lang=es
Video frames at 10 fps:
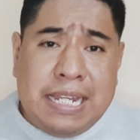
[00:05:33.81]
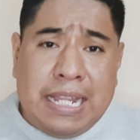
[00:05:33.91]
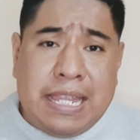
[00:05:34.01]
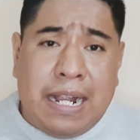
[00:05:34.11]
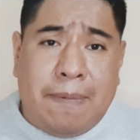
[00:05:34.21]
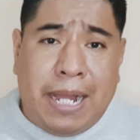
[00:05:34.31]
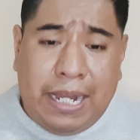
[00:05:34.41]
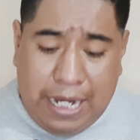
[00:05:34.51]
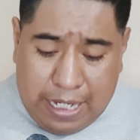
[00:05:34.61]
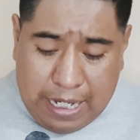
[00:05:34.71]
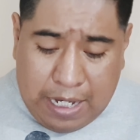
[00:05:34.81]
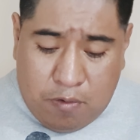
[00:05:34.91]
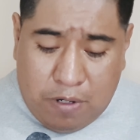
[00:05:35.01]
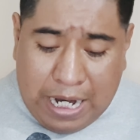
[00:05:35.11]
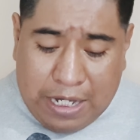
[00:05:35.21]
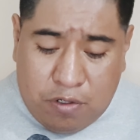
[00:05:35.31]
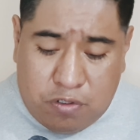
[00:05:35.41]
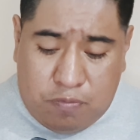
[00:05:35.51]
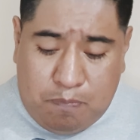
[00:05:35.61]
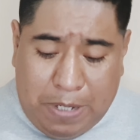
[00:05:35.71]
es que trabajen en
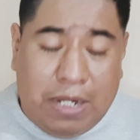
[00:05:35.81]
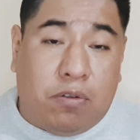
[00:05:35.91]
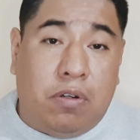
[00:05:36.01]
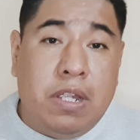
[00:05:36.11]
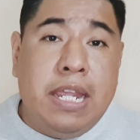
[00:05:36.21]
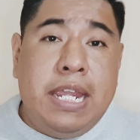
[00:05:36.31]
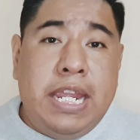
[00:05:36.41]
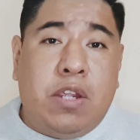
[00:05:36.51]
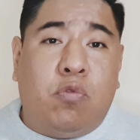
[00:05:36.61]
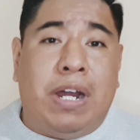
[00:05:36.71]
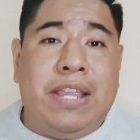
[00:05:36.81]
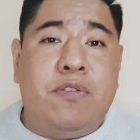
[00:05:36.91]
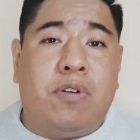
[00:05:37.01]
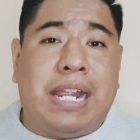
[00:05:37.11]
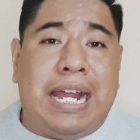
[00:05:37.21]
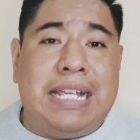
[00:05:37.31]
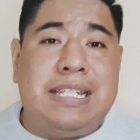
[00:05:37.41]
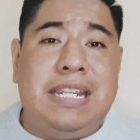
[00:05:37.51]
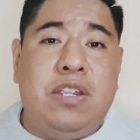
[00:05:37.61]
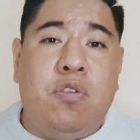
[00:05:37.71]
horarios pico y
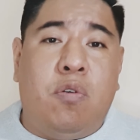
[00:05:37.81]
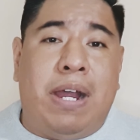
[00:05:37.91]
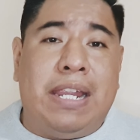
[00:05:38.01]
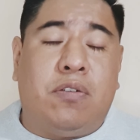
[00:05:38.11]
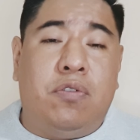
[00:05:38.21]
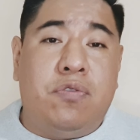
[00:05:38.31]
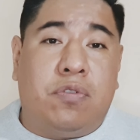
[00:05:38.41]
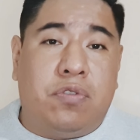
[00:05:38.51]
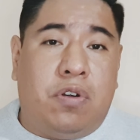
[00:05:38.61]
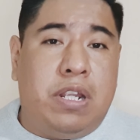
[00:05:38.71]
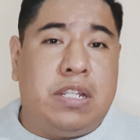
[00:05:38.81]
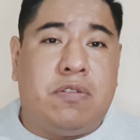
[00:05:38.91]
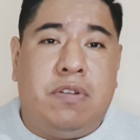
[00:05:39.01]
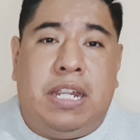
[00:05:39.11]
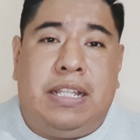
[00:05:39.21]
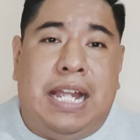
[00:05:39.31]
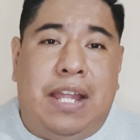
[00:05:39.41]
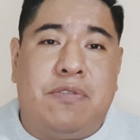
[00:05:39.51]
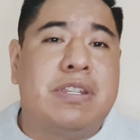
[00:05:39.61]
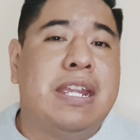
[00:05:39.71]
cuando casi no hay conductores
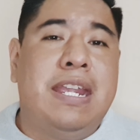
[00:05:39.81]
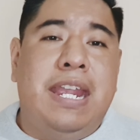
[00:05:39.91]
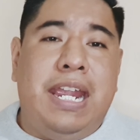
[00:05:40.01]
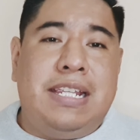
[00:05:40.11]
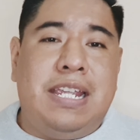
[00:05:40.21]
conectados.